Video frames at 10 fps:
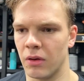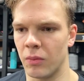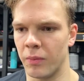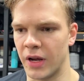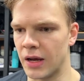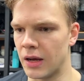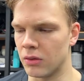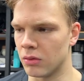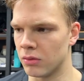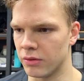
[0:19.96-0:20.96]
che è un
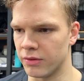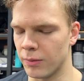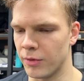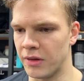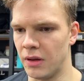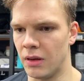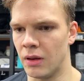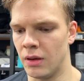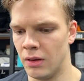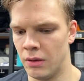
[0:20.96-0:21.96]
peccato questa partita.
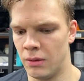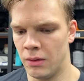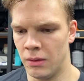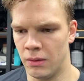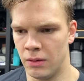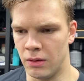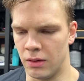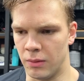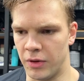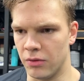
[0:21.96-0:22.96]

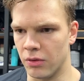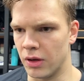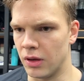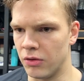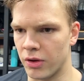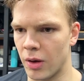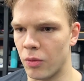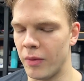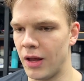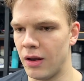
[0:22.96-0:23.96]
Uh, penso che
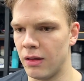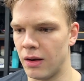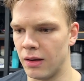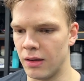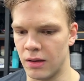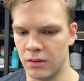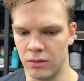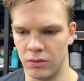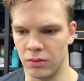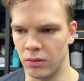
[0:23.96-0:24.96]
giochiamo bene in realtà,
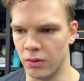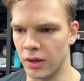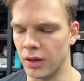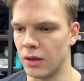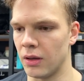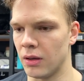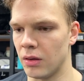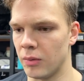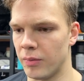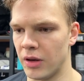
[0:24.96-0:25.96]
solo
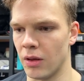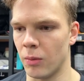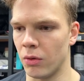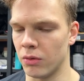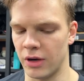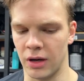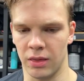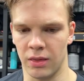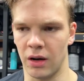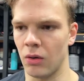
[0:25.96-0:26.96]
che prendiamo tre,
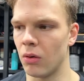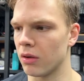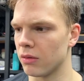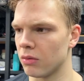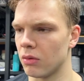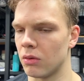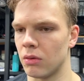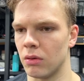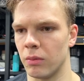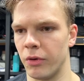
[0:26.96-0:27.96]
tre, gol che
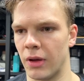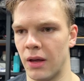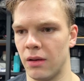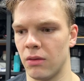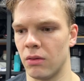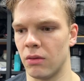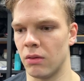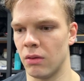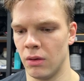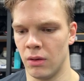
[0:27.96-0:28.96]
sono più che
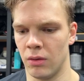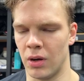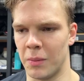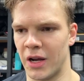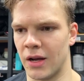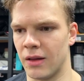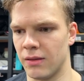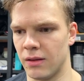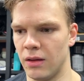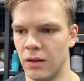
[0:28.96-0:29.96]
altro una
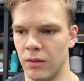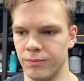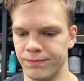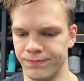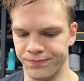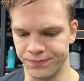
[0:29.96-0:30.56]
mancanza di, mm,